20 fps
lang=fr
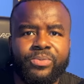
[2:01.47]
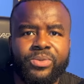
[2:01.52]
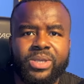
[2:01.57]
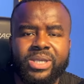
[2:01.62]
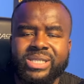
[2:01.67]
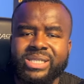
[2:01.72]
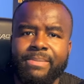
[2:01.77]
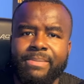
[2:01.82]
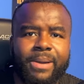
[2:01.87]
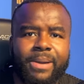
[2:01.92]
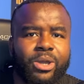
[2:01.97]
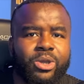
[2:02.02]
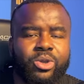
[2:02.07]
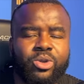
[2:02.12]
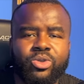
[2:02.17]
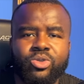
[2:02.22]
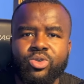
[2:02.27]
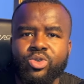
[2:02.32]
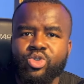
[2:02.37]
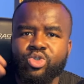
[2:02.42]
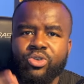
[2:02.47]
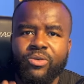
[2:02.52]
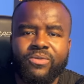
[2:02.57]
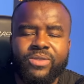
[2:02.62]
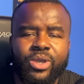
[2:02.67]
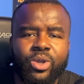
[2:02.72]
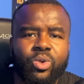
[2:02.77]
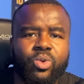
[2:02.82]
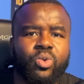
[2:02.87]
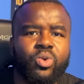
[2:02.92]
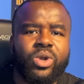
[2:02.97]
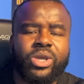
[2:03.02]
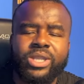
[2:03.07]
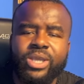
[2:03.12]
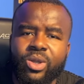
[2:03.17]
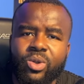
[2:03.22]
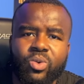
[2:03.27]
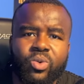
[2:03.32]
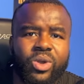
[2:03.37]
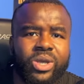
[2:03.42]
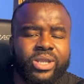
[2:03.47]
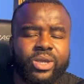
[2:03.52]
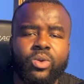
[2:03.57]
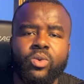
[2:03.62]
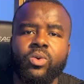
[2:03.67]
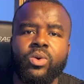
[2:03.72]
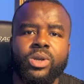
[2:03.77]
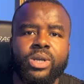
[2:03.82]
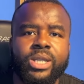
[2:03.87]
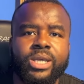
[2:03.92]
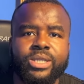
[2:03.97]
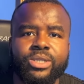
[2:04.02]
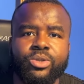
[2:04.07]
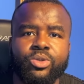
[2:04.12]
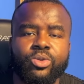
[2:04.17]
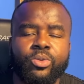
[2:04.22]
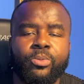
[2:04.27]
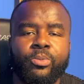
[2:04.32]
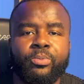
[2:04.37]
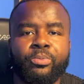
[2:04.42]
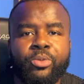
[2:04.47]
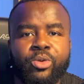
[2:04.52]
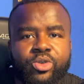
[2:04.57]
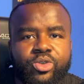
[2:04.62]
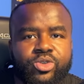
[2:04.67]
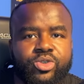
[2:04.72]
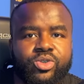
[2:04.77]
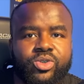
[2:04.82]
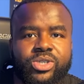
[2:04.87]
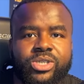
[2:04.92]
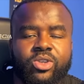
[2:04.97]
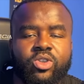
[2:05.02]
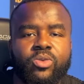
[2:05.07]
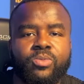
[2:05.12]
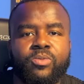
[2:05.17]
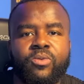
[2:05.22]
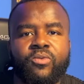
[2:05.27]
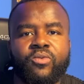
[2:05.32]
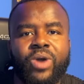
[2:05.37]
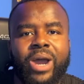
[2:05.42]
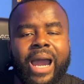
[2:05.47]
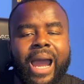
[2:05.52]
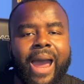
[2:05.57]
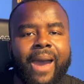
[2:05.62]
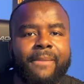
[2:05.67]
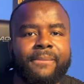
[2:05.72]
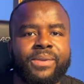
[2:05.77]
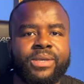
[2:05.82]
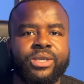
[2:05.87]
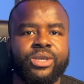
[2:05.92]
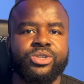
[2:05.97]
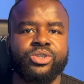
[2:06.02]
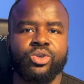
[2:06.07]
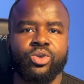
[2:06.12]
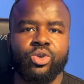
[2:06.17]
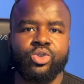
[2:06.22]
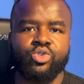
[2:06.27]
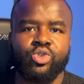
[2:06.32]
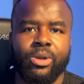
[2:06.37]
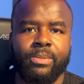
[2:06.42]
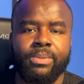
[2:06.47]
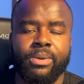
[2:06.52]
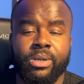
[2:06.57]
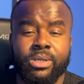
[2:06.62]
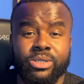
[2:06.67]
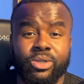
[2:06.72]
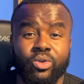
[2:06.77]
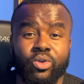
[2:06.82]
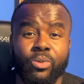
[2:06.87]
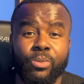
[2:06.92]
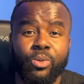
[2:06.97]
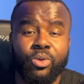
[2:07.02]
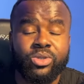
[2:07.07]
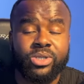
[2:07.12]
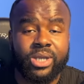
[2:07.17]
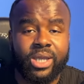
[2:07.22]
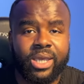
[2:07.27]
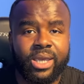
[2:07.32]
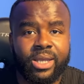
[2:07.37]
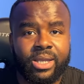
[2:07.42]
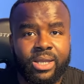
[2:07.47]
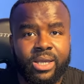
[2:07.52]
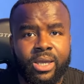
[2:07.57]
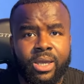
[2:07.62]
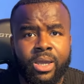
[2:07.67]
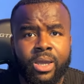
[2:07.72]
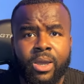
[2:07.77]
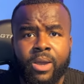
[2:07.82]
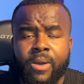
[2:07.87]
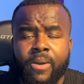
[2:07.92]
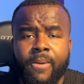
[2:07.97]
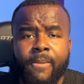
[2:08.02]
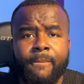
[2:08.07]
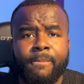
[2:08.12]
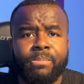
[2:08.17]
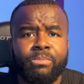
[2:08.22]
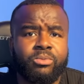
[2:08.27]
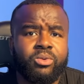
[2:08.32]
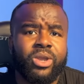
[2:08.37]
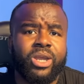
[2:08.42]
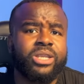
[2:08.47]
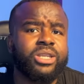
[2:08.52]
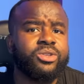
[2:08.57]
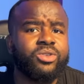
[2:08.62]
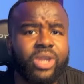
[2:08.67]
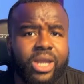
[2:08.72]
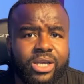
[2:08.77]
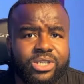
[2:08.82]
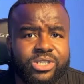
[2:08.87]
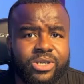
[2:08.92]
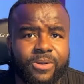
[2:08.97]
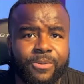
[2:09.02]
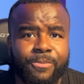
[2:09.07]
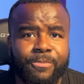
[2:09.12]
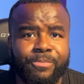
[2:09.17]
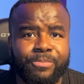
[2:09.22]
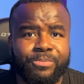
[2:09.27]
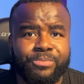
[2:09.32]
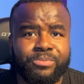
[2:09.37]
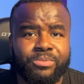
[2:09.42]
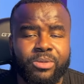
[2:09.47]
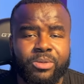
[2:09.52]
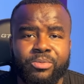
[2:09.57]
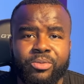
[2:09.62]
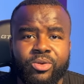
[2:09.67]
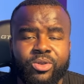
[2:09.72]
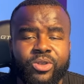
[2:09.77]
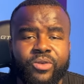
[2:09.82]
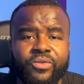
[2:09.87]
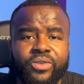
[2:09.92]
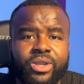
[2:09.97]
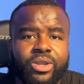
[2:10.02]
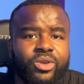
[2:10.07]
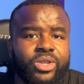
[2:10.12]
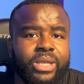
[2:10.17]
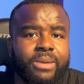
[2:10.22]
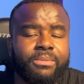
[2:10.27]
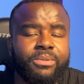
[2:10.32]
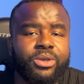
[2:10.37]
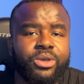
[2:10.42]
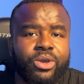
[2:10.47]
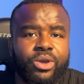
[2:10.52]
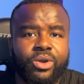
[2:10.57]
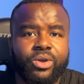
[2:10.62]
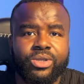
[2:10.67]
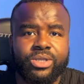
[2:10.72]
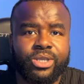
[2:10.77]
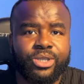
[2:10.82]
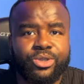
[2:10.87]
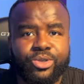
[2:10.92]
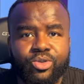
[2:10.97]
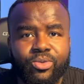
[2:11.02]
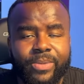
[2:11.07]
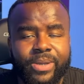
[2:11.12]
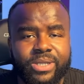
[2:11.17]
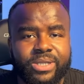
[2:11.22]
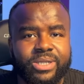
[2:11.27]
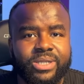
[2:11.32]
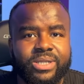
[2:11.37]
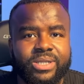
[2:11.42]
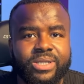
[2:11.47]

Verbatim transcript: c'est pas que de suivre des cours et des cours et des cours en ligne. Le but, c'est de pouvoir appliquer ce que tu apprends dans le monde réel pour gagner de l'argent, pour devenir l'un des meilleurs dans ton domaine.